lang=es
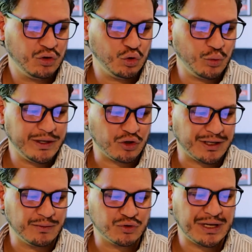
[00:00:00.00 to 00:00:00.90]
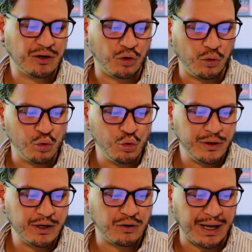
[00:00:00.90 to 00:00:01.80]
Tú y yo tenemos algo
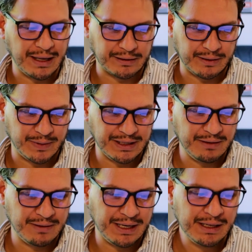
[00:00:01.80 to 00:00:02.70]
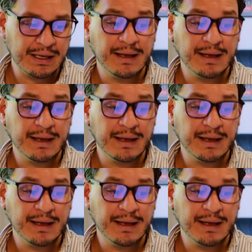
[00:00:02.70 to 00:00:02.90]
único e irrepetible,